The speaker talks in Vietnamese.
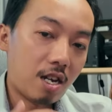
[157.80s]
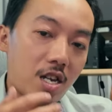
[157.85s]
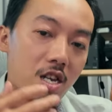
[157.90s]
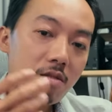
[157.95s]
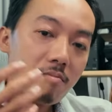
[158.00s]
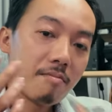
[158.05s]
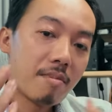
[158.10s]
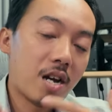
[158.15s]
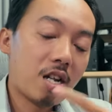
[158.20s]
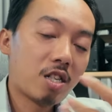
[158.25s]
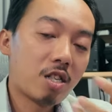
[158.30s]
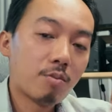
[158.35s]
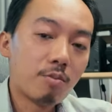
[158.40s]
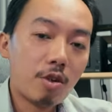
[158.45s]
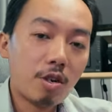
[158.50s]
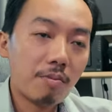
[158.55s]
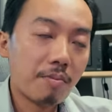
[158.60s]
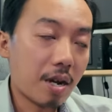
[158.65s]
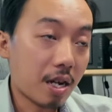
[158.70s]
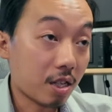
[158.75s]
email cho
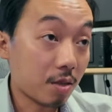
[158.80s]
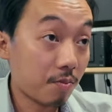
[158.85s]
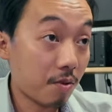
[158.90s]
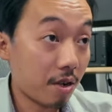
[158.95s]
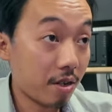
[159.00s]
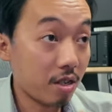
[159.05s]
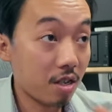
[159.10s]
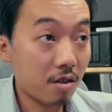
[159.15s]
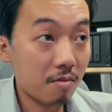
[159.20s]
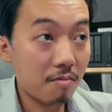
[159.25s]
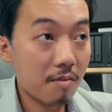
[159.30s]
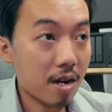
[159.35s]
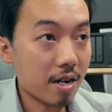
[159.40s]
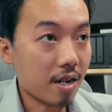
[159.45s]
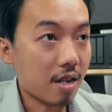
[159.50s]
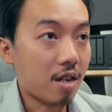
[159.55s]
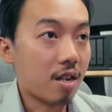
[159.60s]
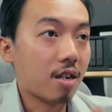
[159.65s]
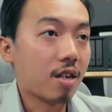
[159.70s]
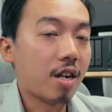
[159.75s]
mình passport dừng bật
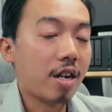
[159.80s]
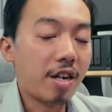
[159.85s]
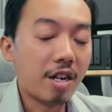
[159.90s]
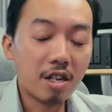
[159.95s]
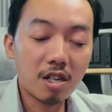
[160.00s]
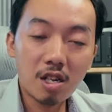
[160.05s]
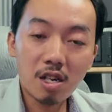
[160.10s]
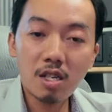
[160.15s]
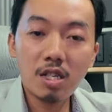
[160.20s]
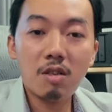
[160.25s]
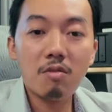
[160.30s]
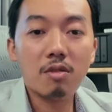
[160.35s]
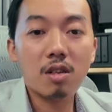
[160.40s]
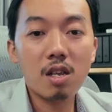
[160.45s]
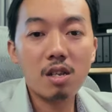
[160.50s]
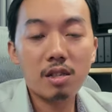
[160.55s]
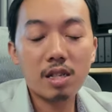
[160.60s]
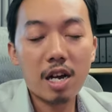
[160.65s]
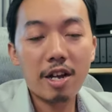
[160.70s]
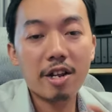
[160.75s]
này nó cứ chỉ
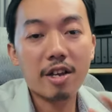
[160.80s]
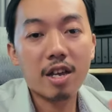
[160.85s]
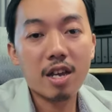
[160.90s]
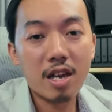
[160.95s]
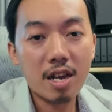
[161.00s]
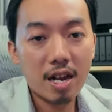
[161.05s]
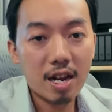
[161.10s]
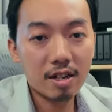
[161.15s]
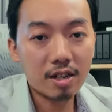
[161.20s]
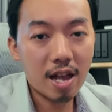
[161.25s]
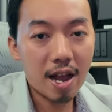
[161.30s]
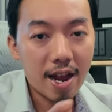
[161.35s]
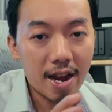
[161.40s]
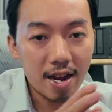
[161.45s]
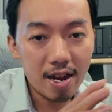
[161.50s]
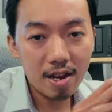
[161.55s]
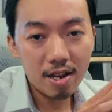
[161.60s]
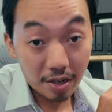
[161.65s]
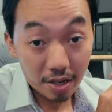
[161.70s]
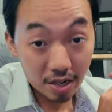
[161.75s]
bị sát này cái hạ
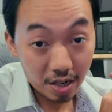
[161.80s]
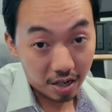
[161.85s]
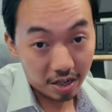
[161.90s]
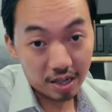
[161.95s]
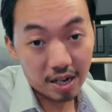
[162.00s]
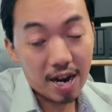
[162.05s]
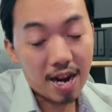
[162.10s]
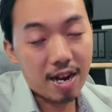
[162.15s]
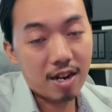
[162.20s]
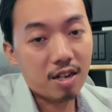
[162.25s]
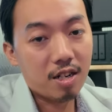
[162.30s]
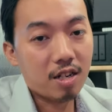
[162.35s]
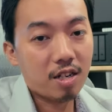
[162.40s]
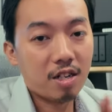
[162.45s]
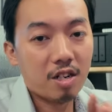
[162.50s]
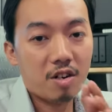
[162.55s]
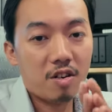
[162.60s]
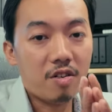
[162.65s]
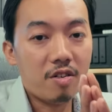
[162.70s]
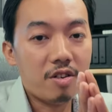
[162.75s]
thá phishing attack
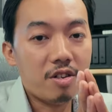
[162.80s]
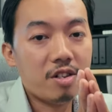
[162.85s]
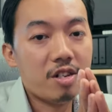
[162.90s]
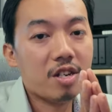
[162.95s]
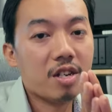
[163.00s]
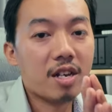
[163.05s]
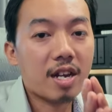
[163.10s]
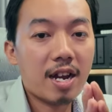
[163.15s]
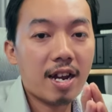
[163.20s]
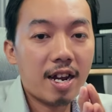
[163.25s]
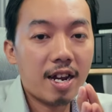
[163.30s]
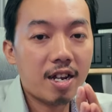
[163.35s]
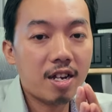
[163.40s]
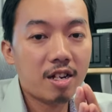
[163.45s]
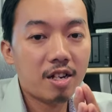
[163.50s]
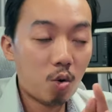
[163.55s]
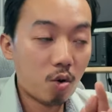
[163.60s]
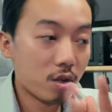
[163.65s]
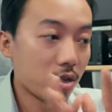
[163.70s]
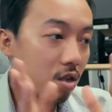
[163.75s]
rồi chỉ ca
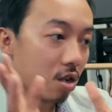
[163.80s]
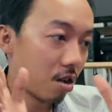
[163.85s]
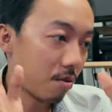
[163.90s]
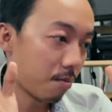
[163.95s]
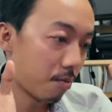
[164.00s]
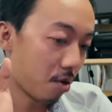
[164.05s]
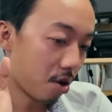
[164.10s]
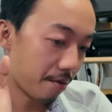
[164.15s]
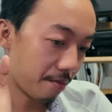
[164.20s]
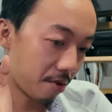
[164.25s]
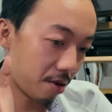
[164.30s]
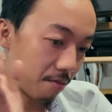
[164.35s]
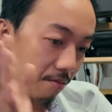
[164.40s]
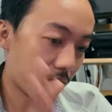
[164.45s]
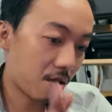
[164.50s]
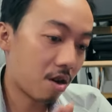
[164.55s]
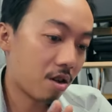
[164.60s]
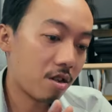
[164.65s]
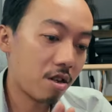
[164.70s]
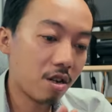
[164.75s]
lối dớt bọn
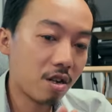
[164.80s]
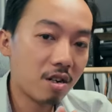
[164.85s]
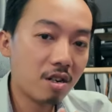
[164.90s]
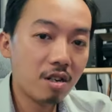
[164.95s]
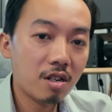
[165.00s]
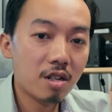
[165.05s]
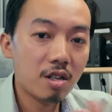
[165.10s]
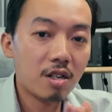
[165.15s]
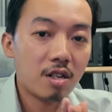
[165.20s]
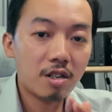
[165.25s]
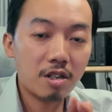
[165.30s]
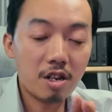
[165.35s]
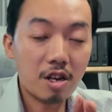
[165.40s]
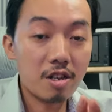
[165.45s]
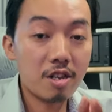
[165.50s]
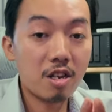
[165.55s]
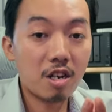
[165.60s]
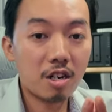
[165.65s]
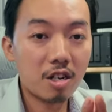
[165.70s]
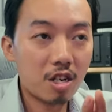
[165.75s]
mình bỏ dưỡng ở
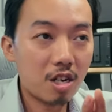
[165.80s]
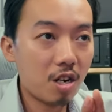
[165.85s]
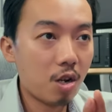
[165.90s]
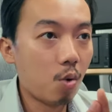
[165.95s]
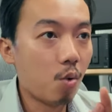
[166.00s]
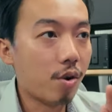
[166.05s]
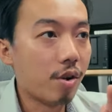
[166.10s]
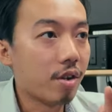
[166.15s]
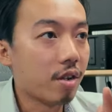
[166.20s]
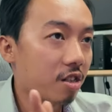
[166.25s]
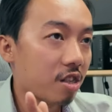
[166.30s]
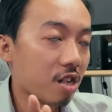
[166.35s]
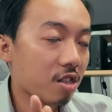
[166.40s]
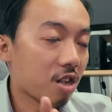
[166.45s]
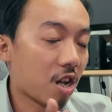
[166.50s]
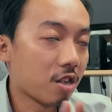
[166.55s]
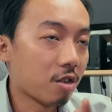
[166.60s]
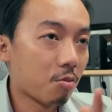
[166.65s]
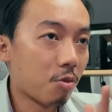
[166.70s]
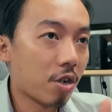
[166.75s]
dân đơn luôn ở tại
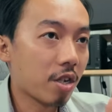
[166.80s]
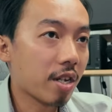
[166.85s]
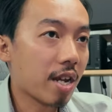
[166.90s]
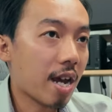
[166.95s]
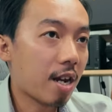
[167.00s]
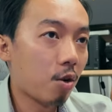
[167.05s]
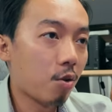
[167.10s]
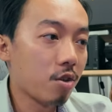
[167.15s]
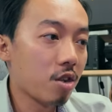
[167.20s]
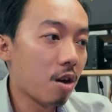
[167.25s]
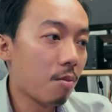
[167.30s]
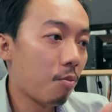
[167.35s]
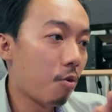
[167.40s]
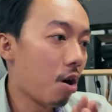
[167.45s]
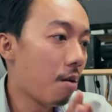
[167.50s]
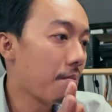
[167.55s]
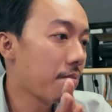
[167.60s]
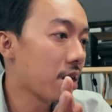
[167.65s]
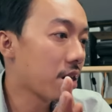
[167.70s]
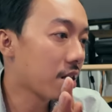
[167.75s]
tôi chỉ muốn ca lối dơ
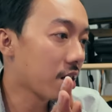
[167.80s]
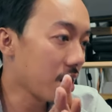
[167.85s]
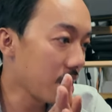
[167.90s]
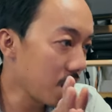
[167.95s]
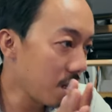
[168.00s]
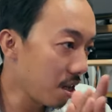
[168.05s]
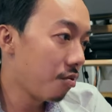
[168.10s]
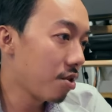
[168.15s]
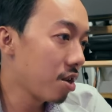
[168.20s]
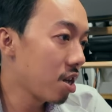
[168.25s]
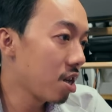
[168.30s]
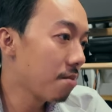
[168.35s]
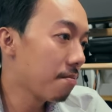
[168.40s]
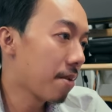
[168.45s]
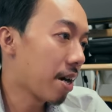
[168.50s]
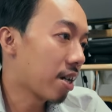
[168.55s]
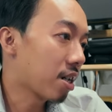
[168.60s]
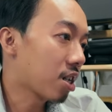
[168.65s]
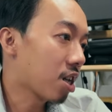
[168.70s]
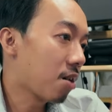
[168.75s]
bò miếng đi vì
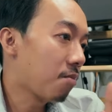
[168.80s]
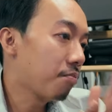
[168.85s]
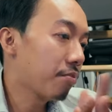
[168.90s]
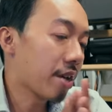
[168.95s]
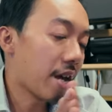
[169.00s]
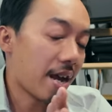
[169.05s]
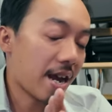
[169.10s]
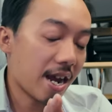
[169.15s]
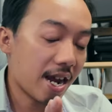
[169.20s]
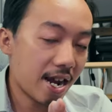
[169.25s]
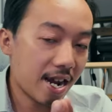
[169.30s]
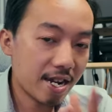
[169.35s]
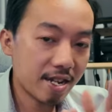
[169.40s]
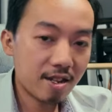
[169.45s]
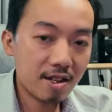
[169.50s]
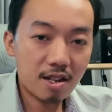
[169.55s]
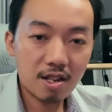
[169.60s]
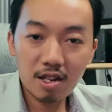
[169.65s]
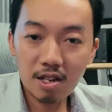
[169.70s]
mình thầm tại ai